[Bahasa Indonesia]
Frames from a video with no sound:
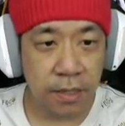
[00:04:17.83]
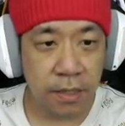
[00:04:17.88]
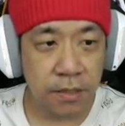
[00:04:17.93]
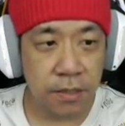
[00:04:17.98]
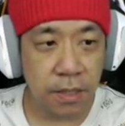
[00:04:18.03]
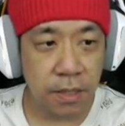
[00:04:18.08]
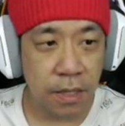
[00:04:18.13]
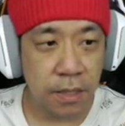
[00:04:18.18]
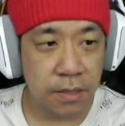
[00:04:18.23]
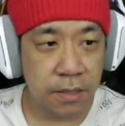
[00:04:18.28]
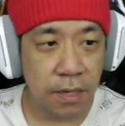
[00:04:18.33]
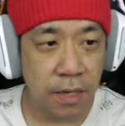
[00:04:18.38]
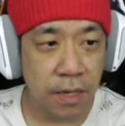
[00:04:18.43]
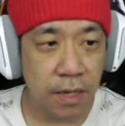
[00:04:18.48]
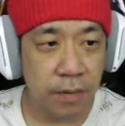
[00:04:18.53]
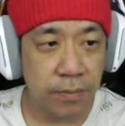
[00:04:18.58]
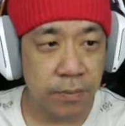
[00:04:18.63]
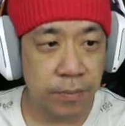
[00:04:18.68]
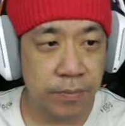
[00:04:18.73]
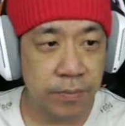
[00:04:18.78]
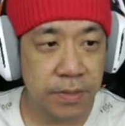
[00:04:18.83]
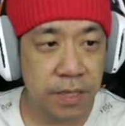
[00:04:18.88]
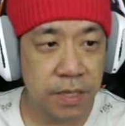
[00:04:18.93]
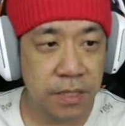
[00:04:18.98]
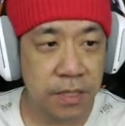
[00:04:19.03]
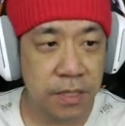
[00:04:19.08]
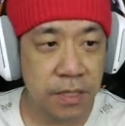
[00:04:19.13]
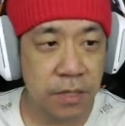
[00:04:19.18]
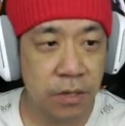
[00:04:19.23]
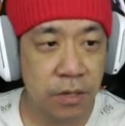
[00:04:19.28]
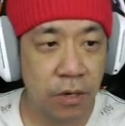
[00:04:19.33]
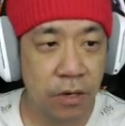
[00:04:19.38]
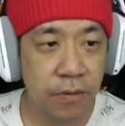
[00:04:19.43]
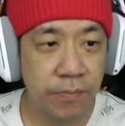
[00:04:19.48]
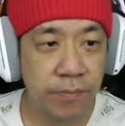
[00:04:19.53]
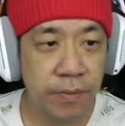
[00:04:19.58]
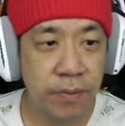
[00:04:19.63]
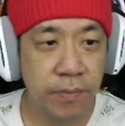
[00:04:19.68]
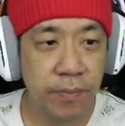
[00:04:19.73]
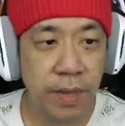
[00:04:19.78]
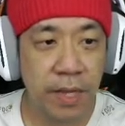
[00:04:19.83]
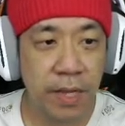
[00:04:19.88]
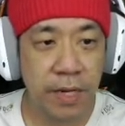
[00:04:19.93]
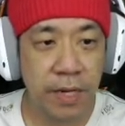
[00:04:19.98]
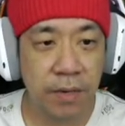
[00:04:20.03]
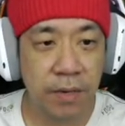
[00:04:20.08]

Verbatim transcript: salah salah pemecat ini dong. Permainan